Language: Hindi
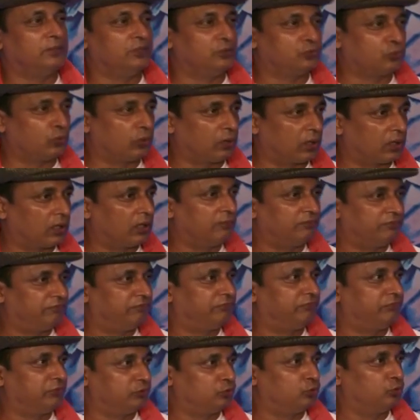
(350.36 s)
किसी भी चीज़ को
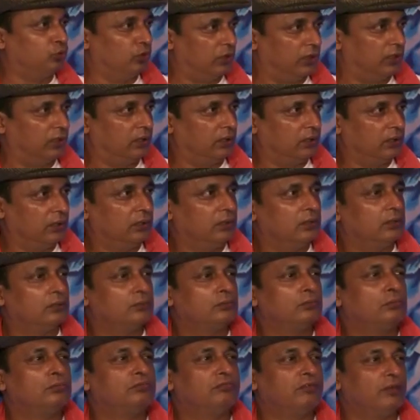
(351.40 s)
करना फिजूल है
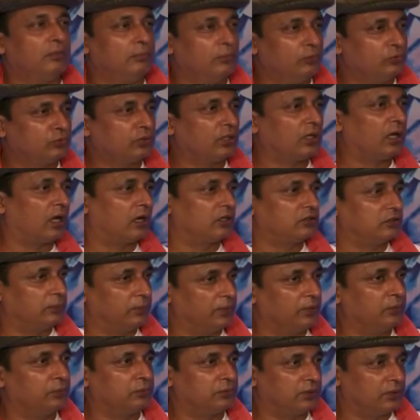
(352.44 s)
तो फिल्में उसके
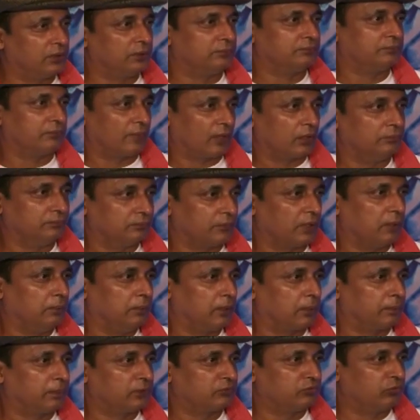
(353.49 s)
कारण से भरी होती हैं
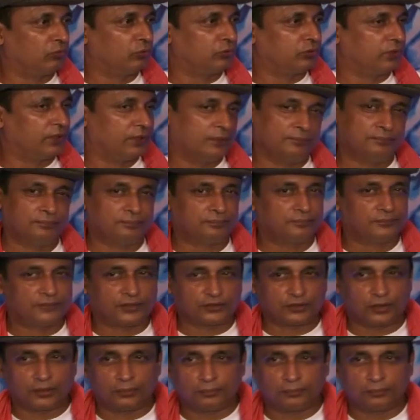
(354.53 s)
पर्पजफुल होती हैं